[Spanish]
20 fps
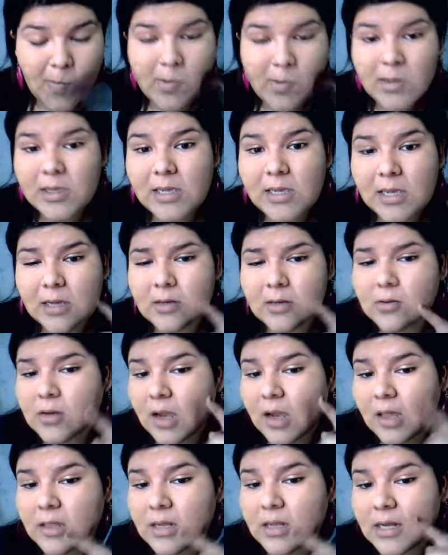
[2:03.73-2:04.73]
y que no
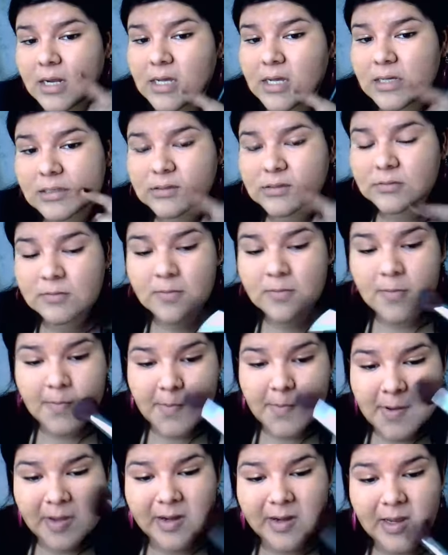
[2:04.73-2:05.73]
queden las
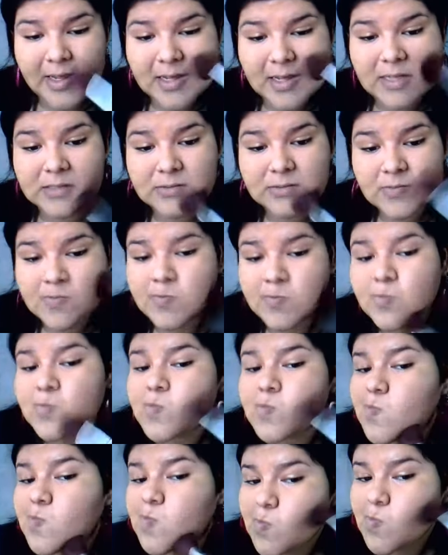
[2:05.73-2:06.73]
marcas
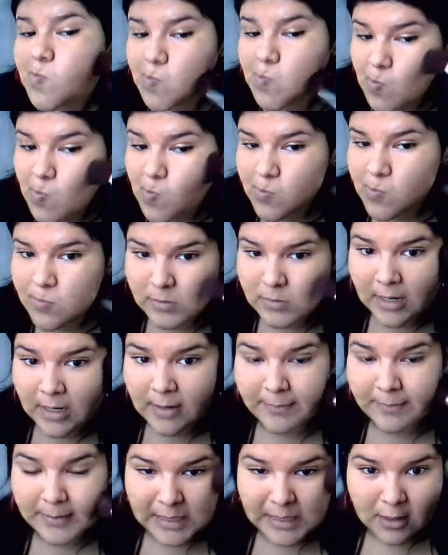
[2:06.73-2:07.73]

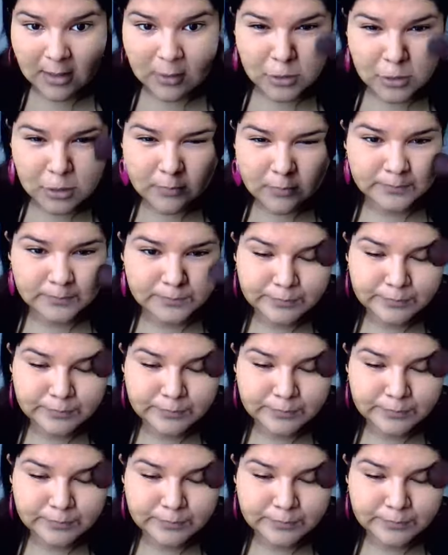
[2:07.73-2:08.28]
del aplicador